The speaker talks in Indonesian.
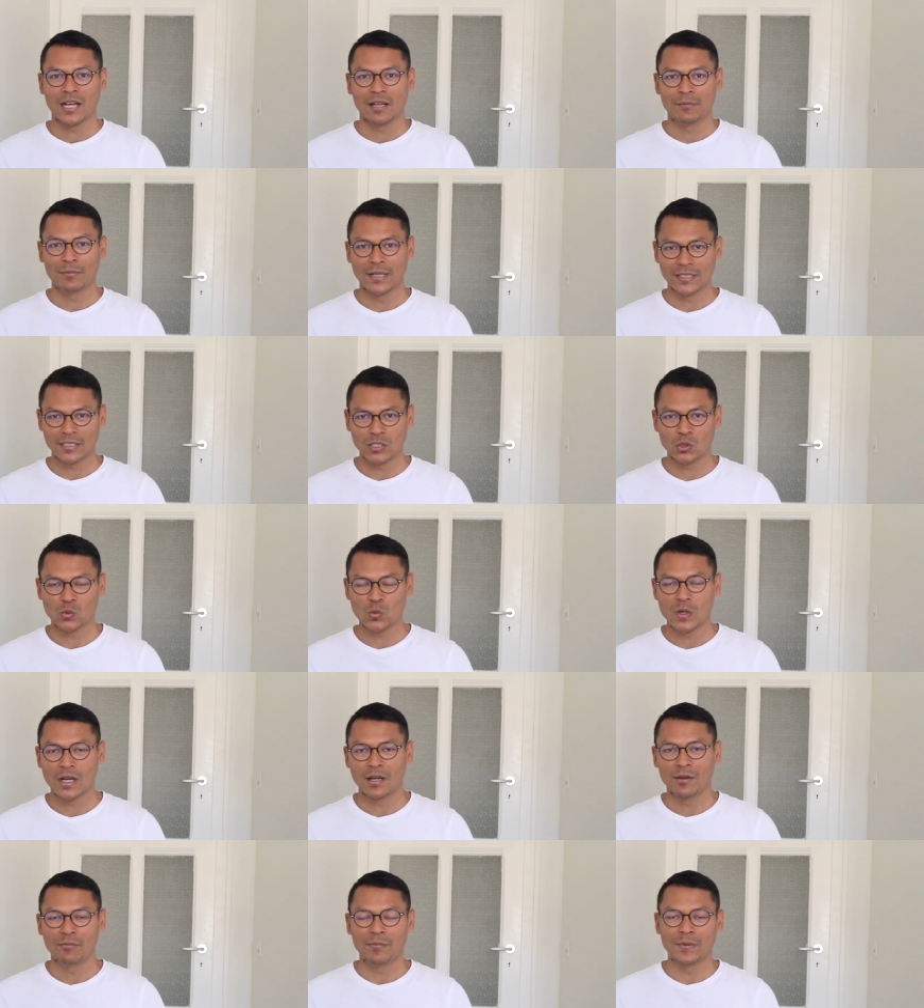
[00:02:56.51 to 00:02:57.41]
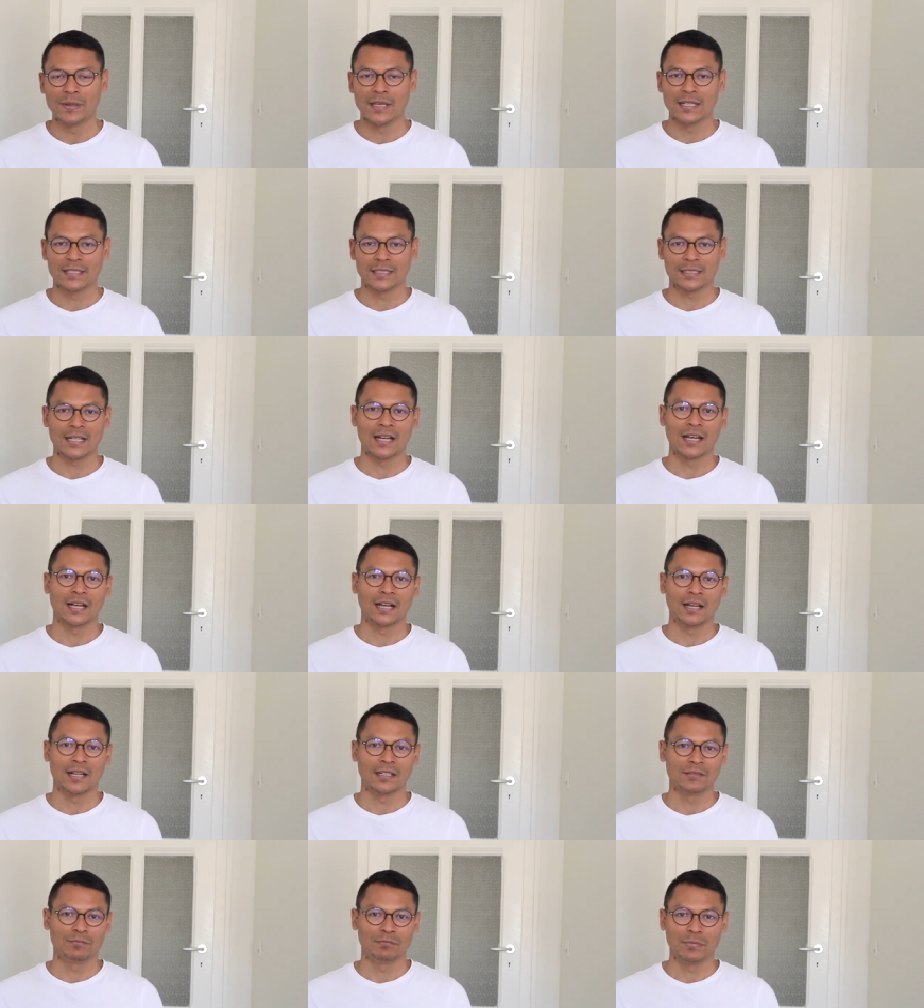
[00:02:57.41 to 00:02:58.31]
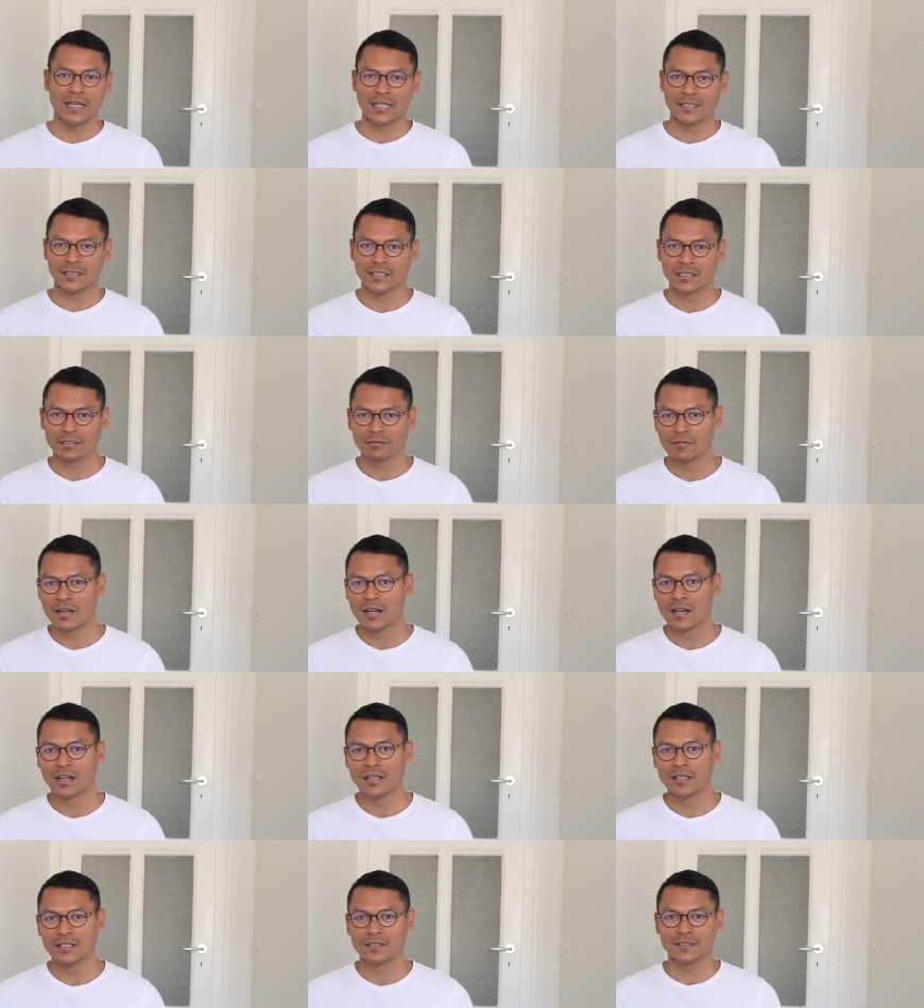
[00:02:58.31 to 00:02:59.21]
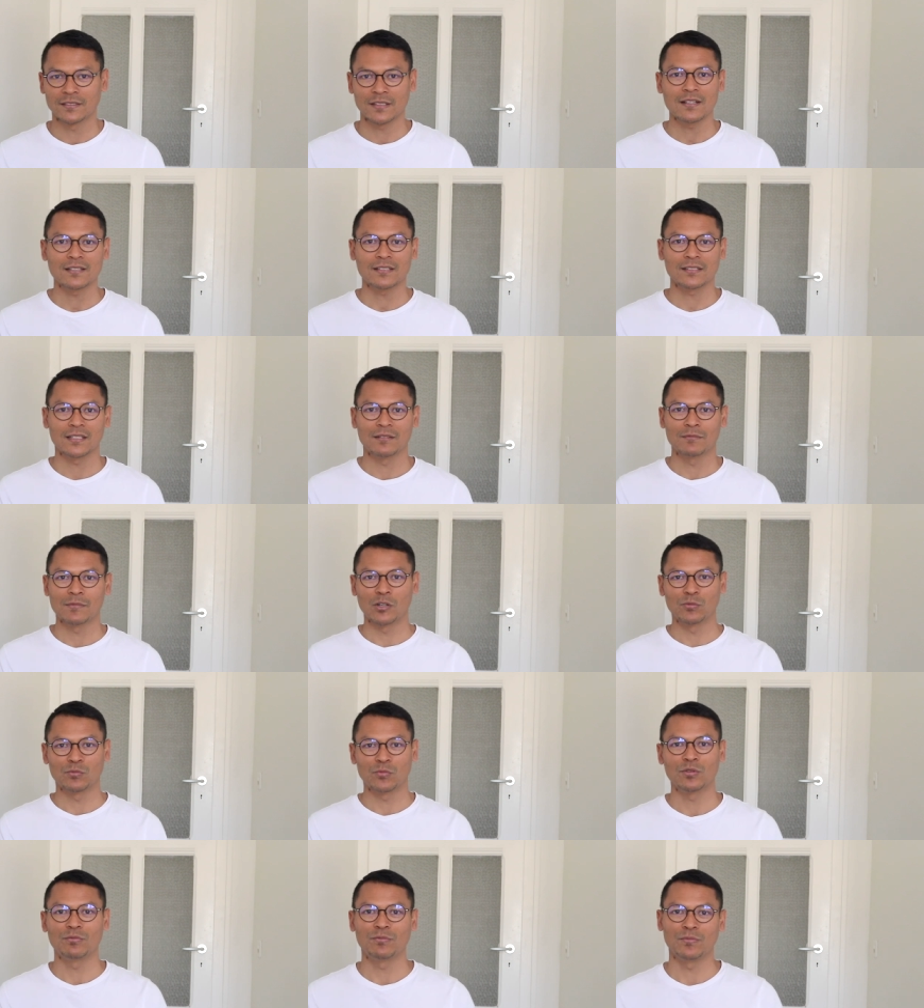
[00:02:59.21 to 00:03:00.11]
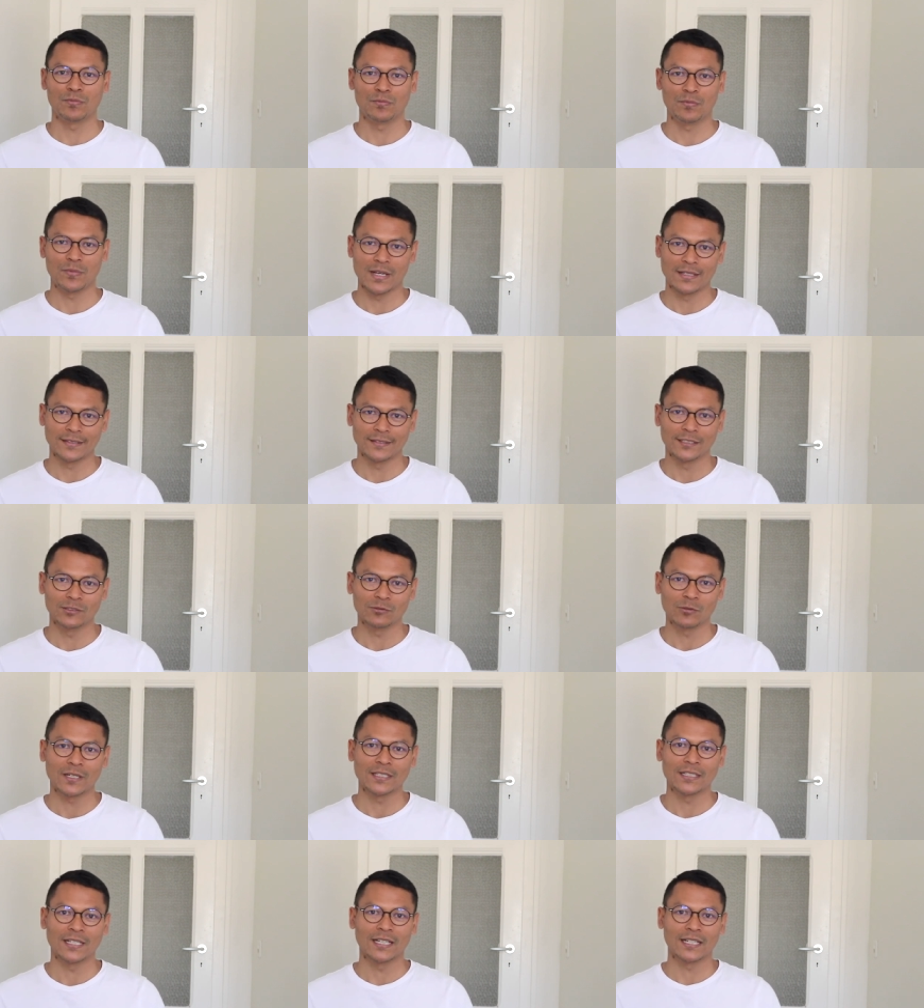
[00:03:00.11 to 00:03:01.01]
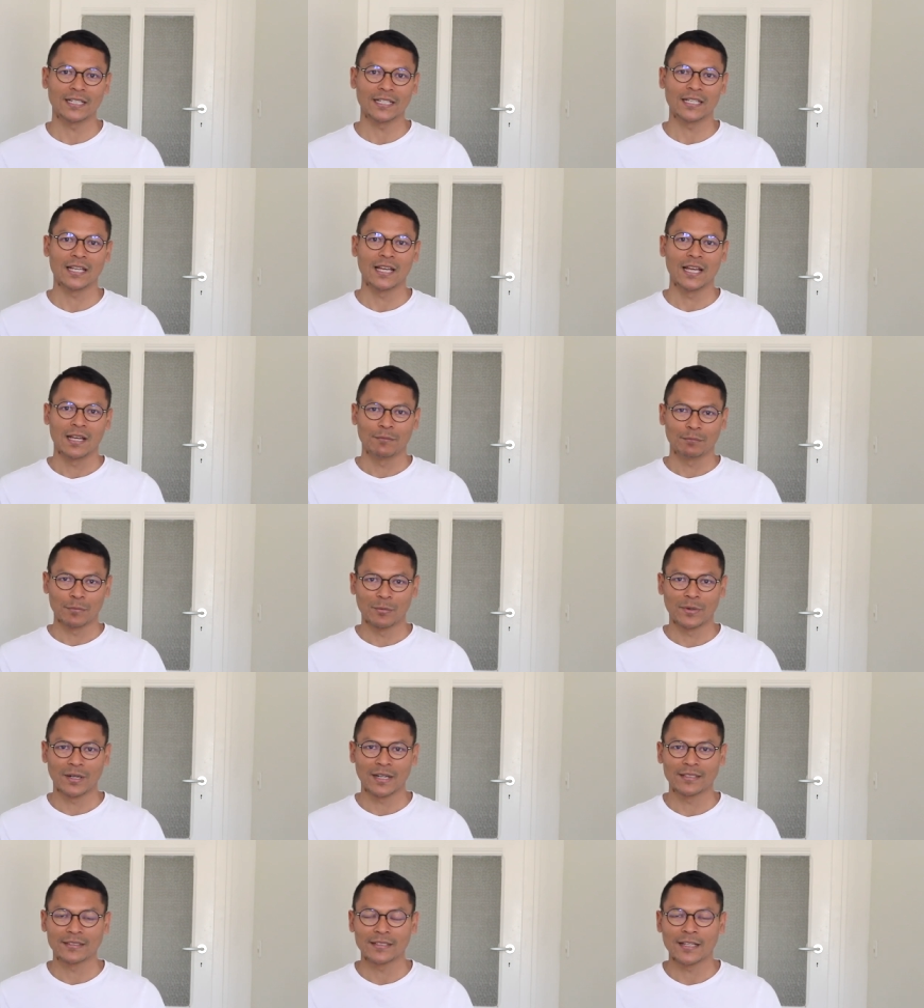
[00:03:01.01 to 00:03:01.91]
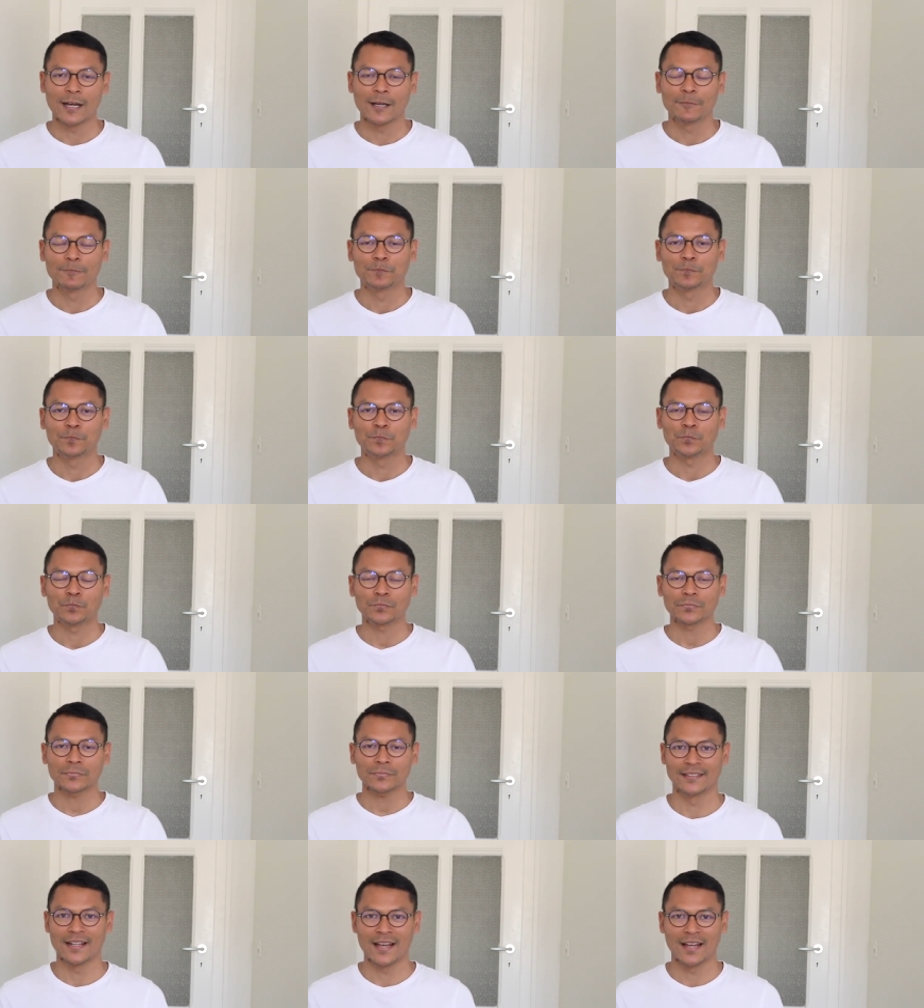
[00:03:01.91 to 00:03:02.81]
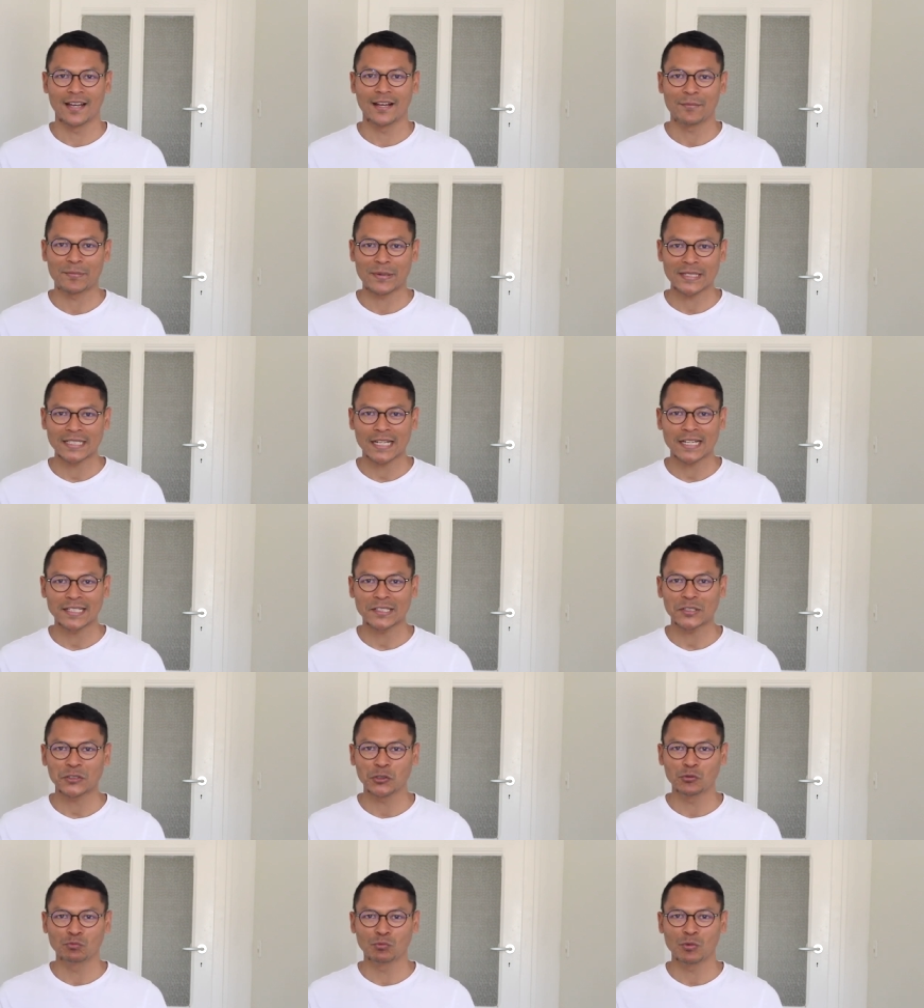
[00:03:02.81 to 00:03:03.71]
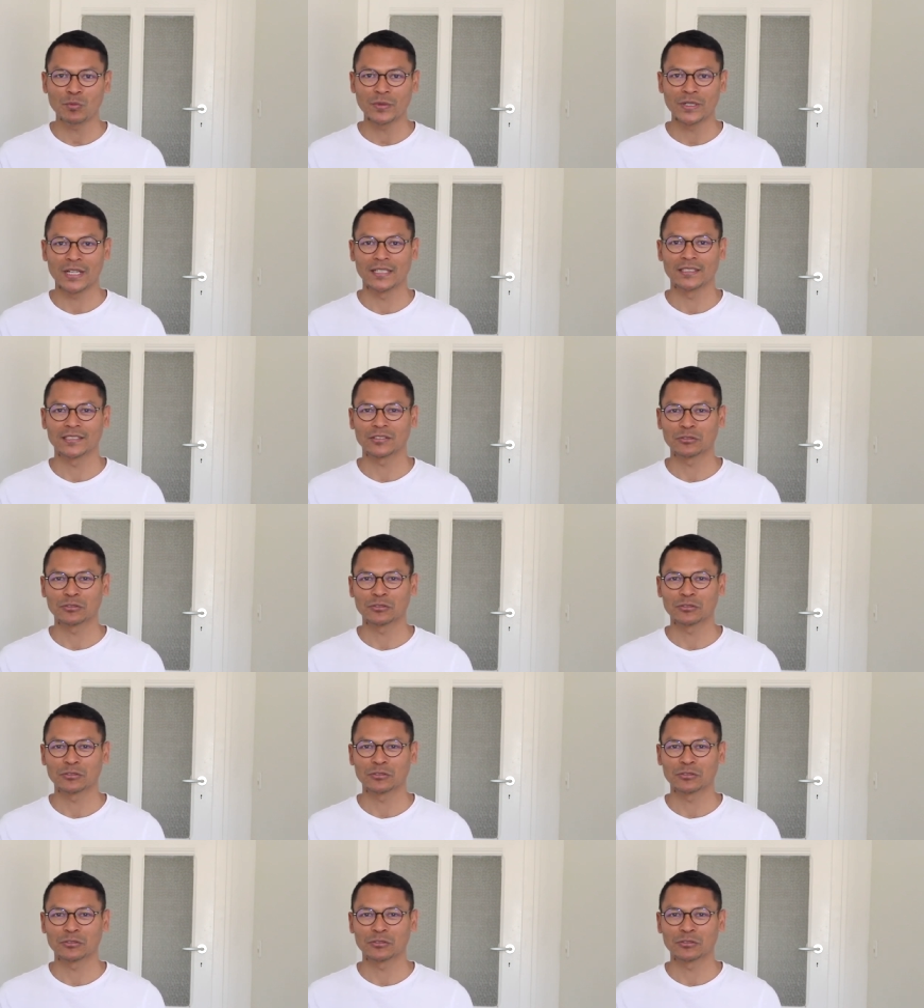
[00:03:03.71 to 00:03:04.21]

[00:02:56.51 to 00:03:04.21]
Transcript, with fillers: beasiswa biasa beasiswa instansi maupun beasiswa dari pemerintah. Nah, persyaratan umum dan